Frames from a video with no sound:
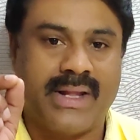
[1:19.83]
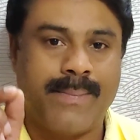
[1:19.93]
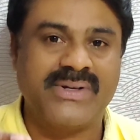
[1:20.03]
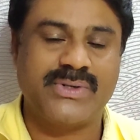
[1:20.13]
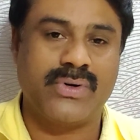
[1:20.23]

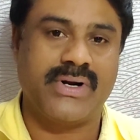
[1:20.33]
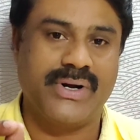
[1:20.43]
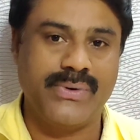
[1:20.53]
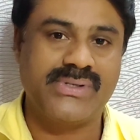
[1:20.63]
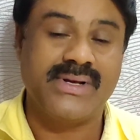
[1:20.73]
நம்ம சொல்கிற
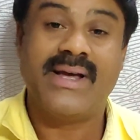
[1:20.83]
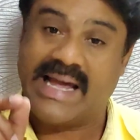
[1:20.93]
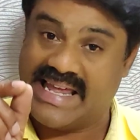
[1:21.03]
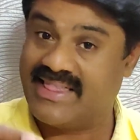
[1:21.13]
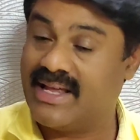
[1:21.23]
நியூஸ்
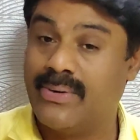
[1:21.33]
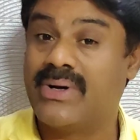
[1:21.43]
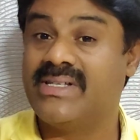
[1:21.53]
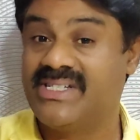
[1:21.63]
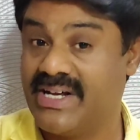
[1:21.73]
எந்த
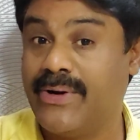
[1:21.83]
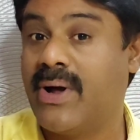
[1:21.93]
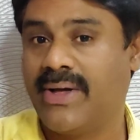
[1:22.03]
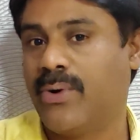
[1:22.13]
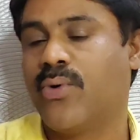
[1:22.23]
அளவுக்கு
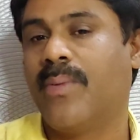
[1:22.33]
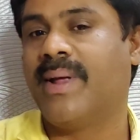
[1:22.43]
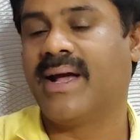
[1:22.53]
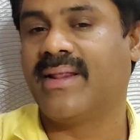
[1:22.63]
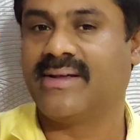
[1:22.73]
ஜென்யூனாக இருக்கும்
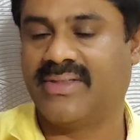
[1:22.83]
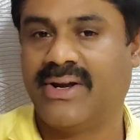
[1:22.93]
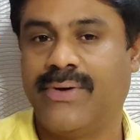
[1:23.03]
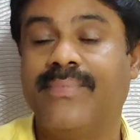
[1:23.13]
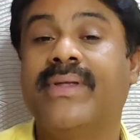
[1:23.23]
அப்படிங்கிறதுக்கு
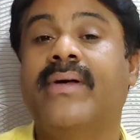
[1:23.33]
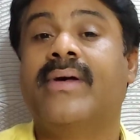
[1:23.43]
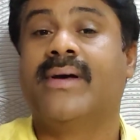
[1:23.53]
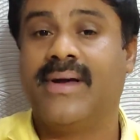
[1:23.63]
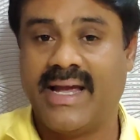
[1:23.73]
தெரியும்
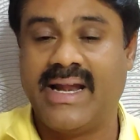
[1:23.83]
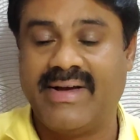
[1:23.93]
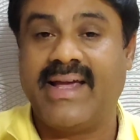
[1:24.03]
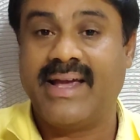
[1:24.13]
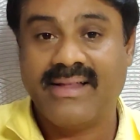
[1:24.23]

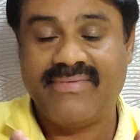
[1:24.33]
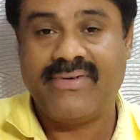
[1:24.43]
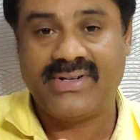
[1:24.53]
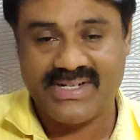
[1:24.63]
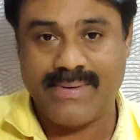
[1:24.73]
எனிவே இதை
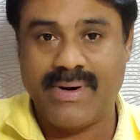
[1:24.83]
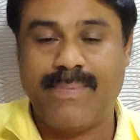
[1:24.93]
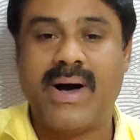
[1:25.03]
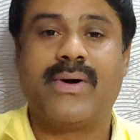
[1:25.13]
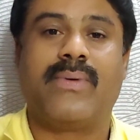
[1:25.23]
ஃபர்ஸ்ட்
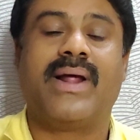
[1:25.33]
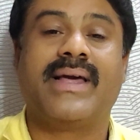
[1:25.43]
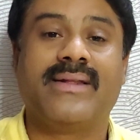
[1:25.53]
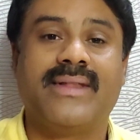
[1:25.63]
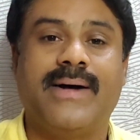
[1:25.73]
டைமில் பார்க்குறவங்களா
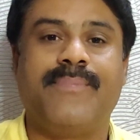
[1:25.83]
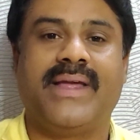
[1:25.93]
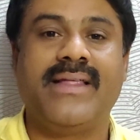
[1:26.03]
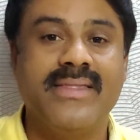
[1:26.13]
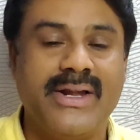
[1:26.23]
இருந்தால்
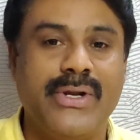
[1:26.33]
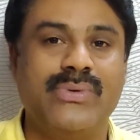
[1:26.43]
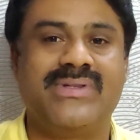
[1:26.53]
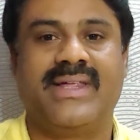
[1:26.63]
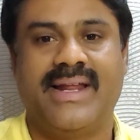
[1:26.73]
இந்த
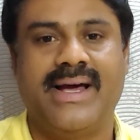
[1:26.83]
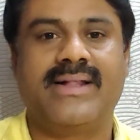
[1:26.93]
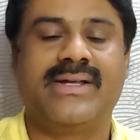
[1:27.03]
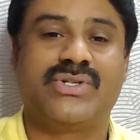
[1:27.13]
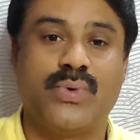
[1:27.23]
நியூஸ்
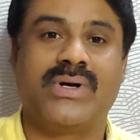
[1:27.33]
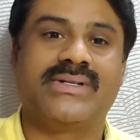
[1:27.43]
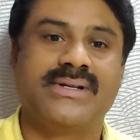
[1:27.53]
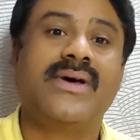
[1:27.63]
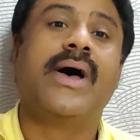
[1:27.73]
தெரியாத
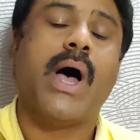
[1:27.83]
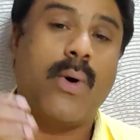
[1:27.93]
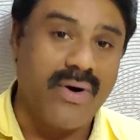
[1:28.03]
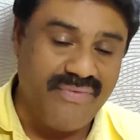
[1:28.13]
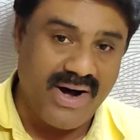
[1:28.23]
ஸ்டூடெண்ட்ஸ்
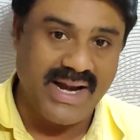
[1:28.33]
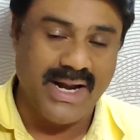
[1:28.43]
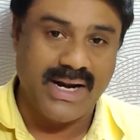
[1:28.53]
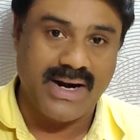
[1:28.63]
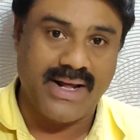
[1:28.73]
அவங்க
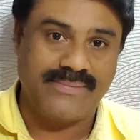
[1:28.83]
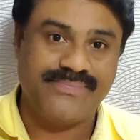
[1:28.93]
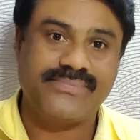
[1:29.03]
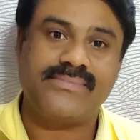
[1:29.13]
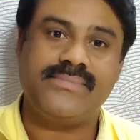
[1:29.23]
ஃபாரினில் இருக்கலாம்